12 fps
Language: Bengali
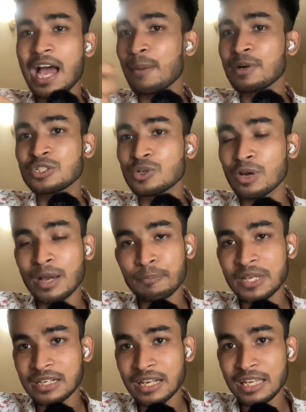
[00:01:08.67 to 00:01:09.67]
আবার যখন আপনি
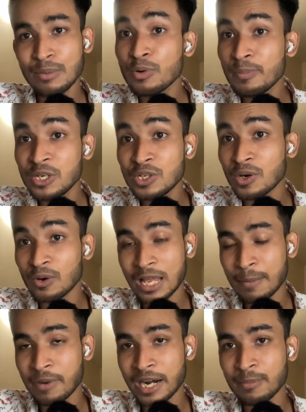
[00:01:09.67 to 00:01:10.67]
একটা ইমো ভিডিও কল
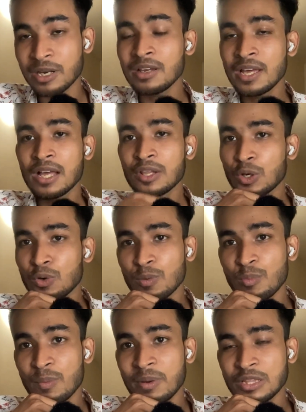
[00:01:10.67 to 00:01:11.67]
অ্যাপ বানাবেন তখন
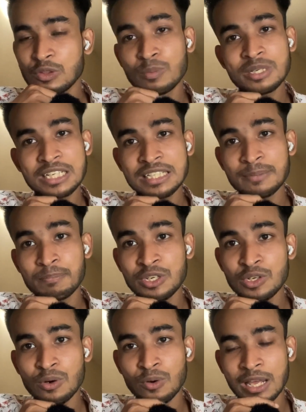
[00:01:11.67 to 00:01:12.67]
বলবে তুমি যে এই যে
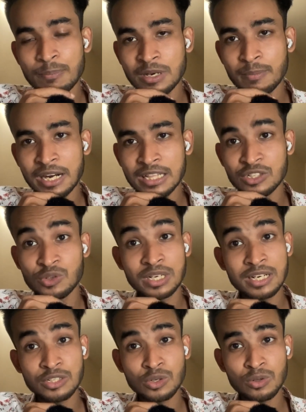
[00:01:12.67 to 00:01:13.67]
ভিডিও কল অ্যাপটা বানাইতেছো
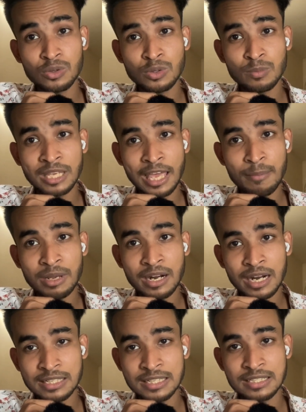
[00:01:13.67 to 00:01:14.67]
এটার জন্য তো তুমি ক্যামেরার
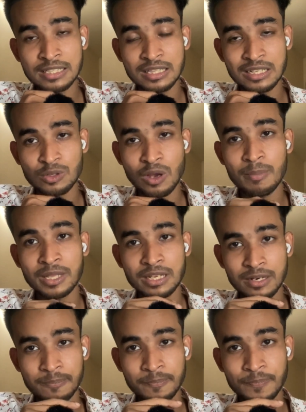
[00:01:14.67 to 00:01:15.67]
অ্যাক্সেস নিতেছো
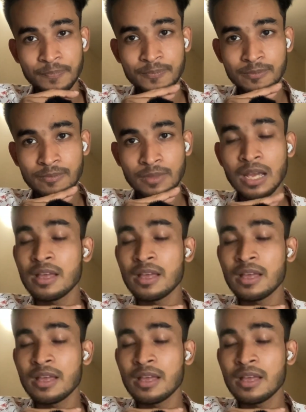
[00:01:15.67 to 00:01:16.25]
আমাদের হুম